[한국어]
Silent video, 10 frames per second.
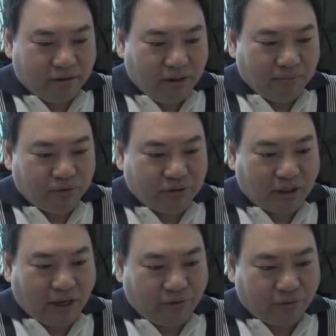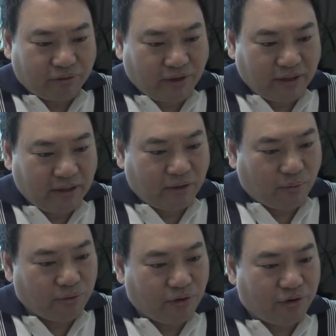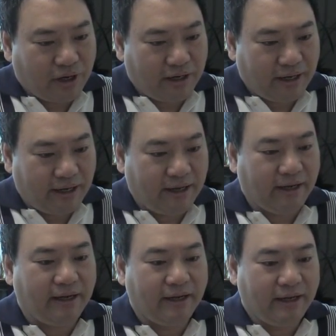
이 문제 계속 사단이 공격을 하네.